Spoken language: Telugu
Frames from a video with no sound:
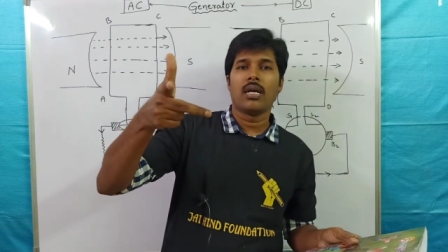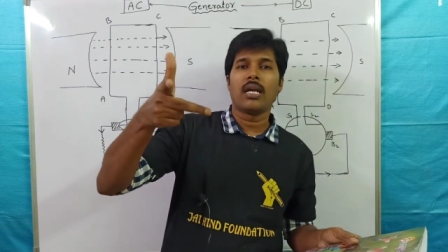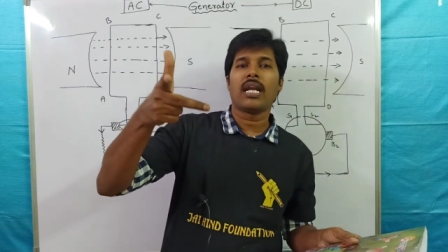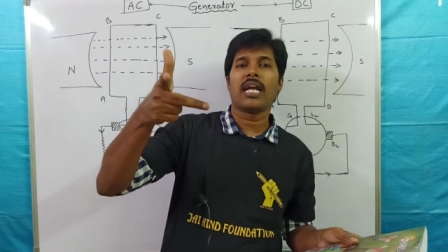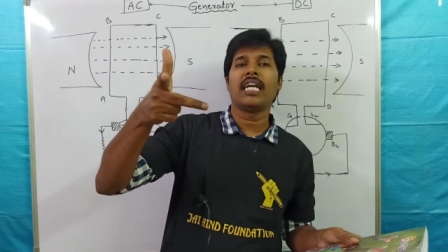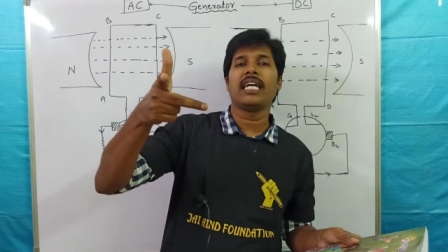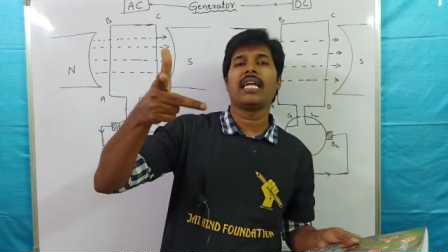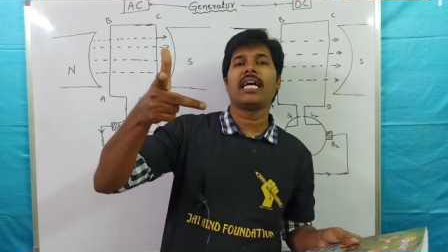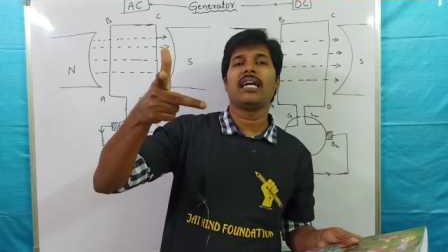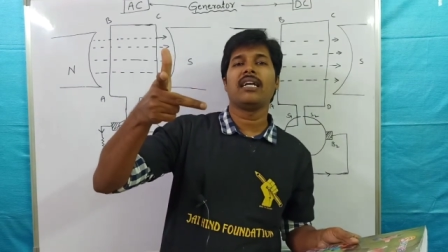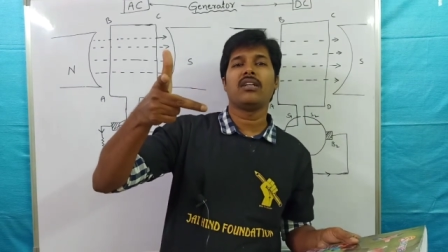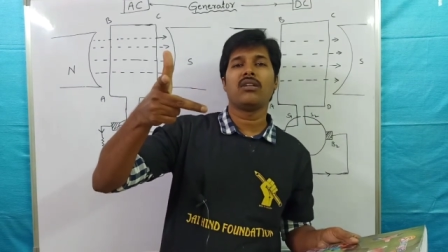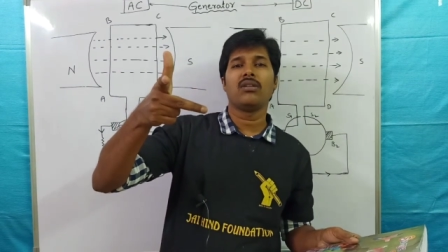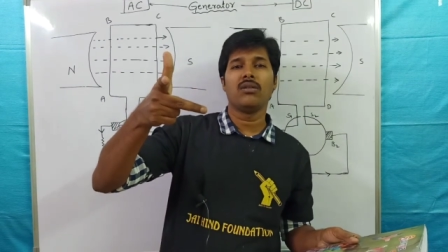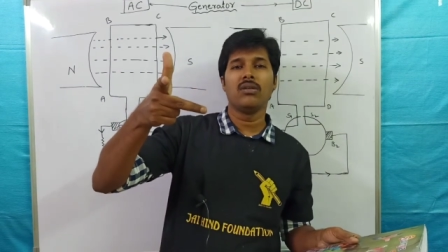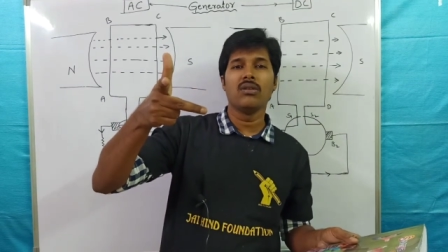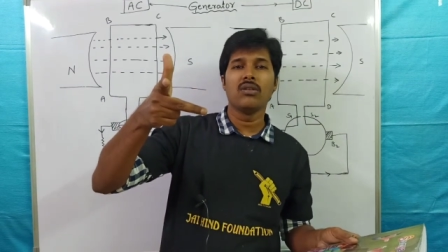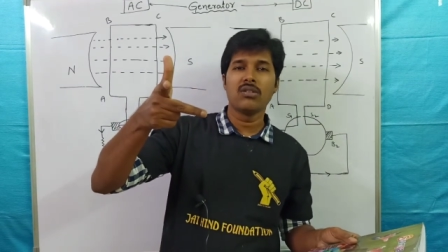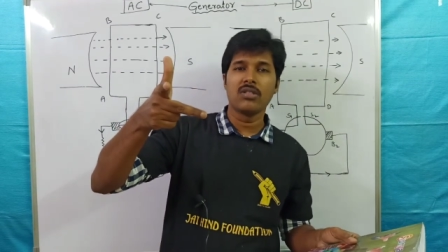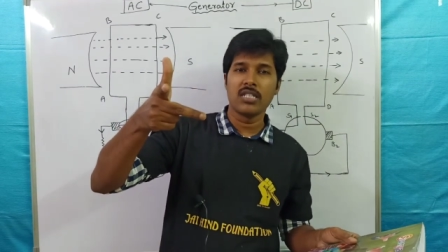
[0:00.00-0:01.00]
రైట్ హ్యాండ్
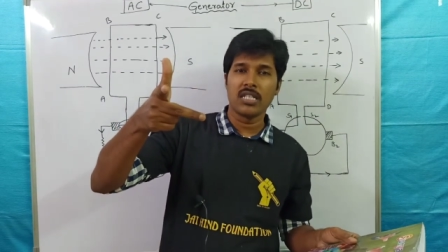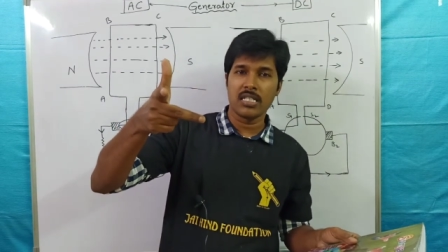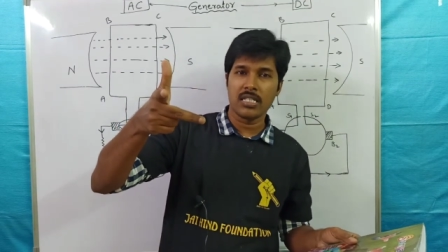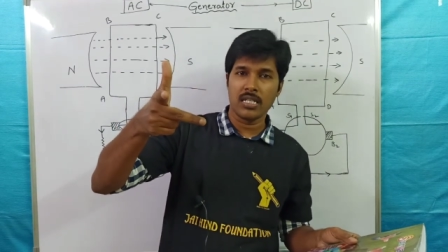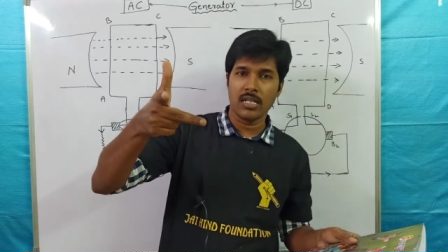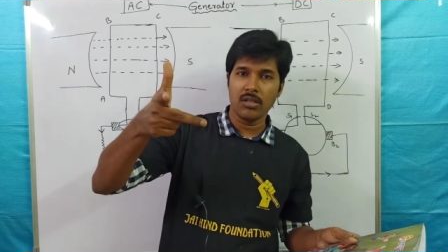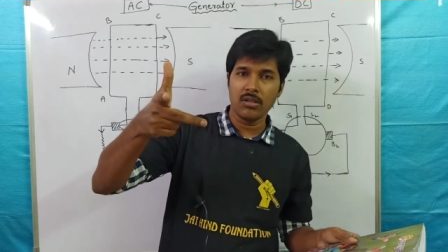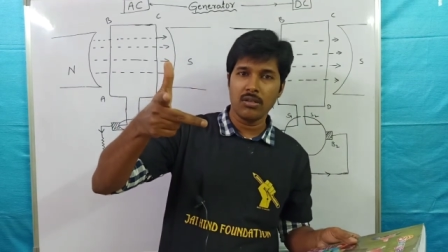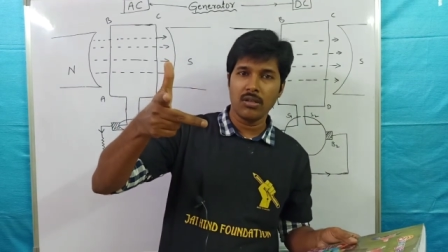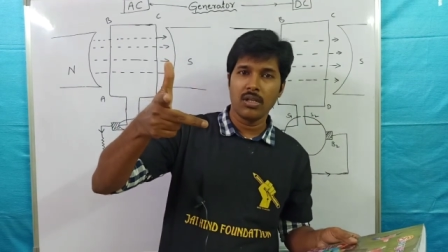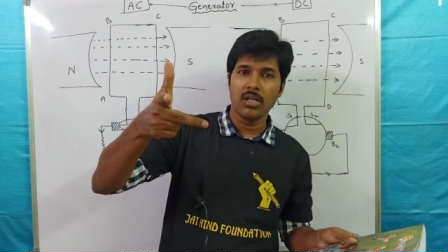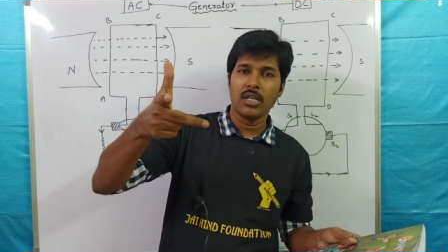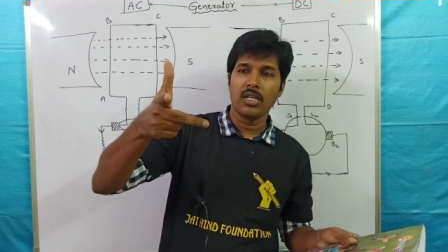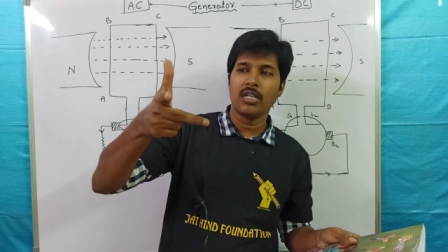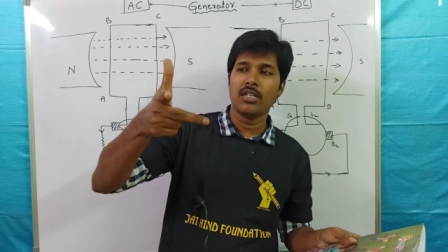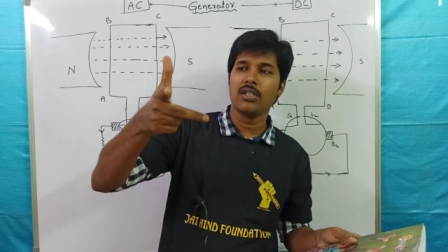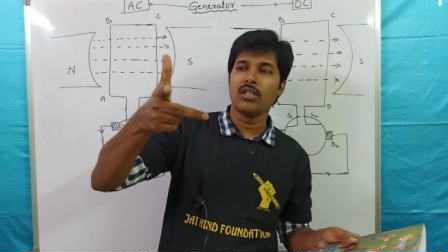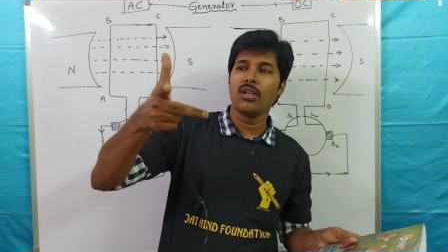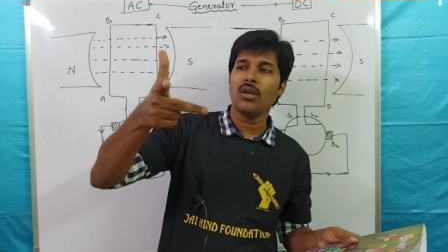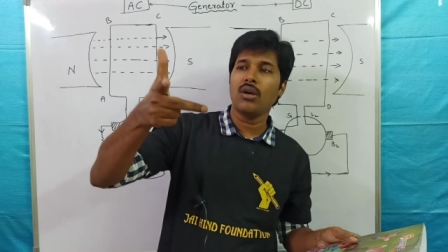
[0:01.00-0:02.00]
రూల్ యూజ్ చేశాడు
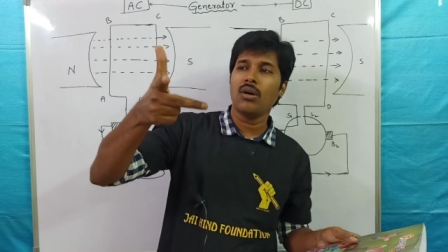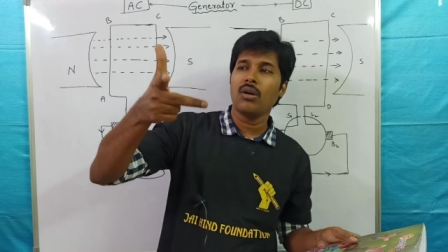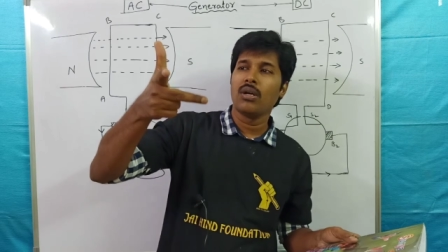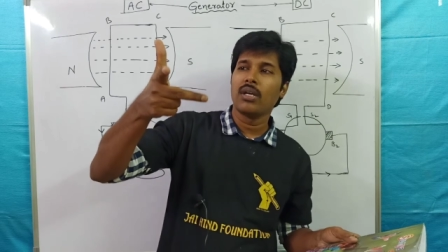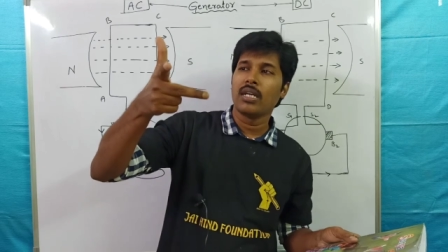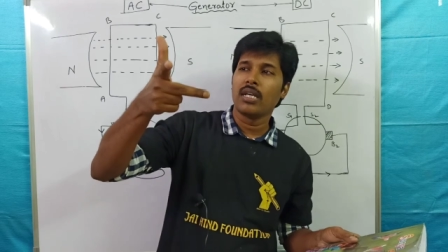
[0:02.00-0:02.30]
ఇందులో